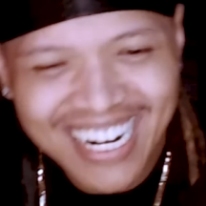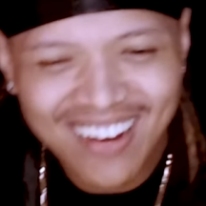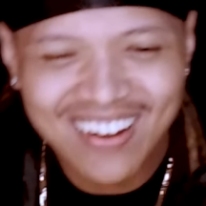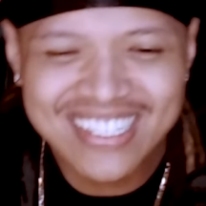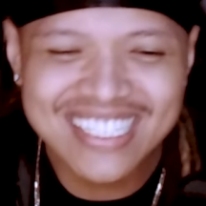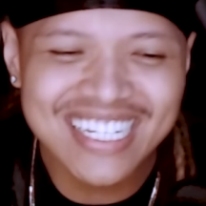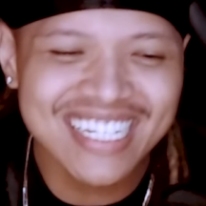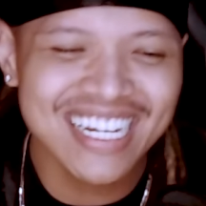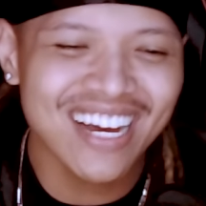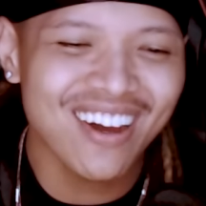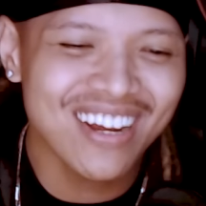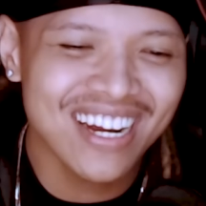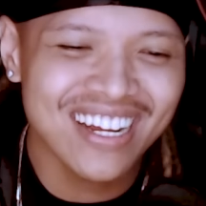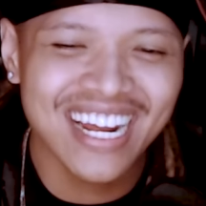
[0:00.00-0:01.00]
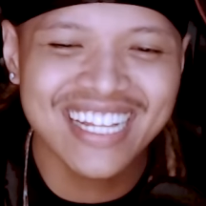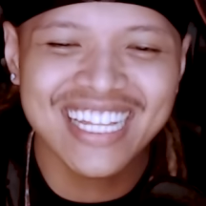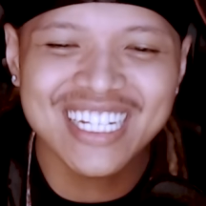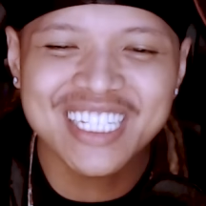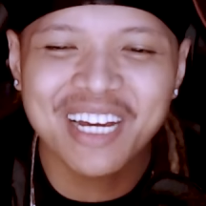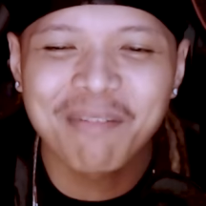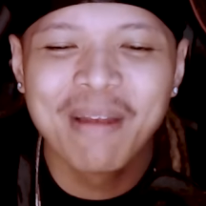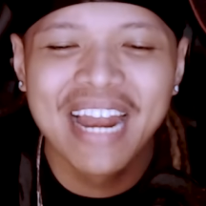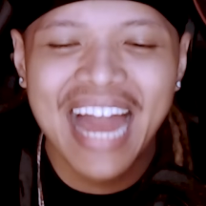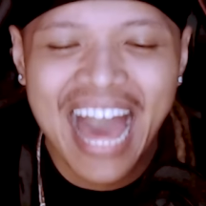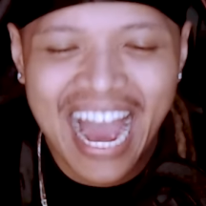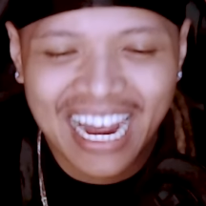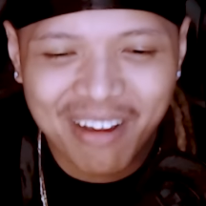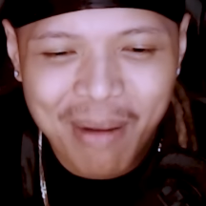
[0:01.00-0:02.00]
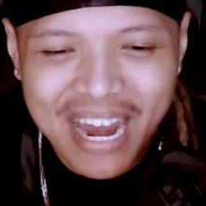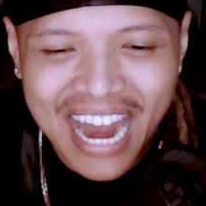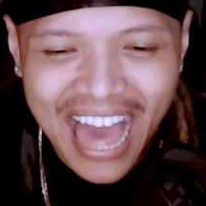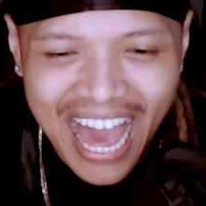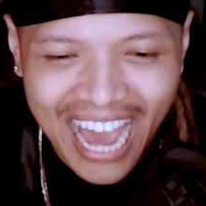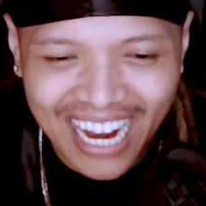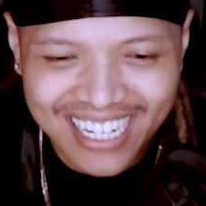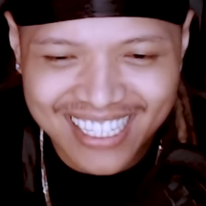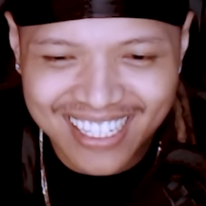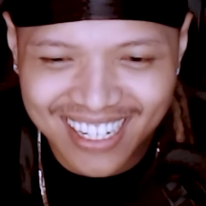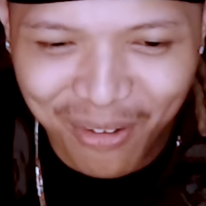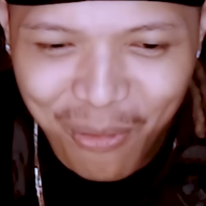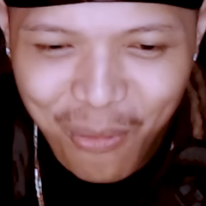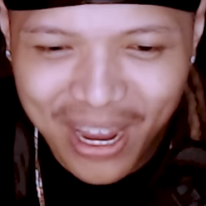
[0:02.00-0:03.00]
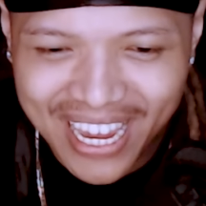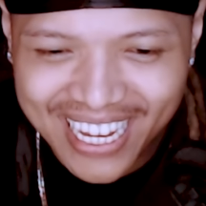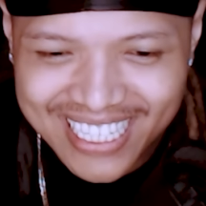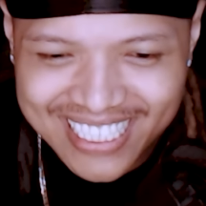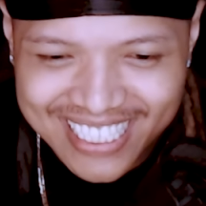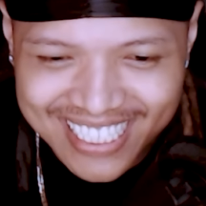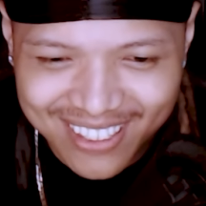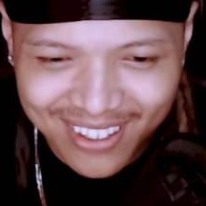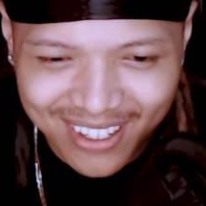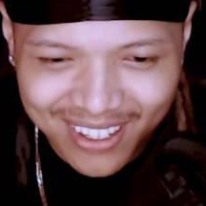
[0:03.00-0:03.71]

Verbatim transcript: Kenapa sih orang-orang terus yang belang-belang gitu waste gitu